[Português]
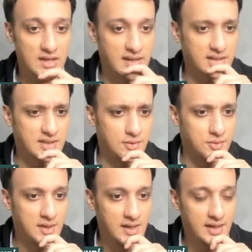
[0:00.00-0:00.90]
Né?
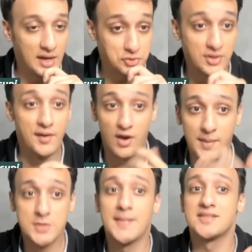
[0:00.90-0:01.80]
Então, é um torneio
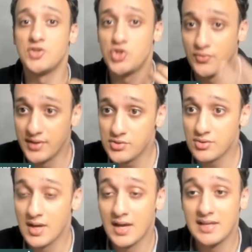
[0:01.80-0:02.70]
realmente bastante difícil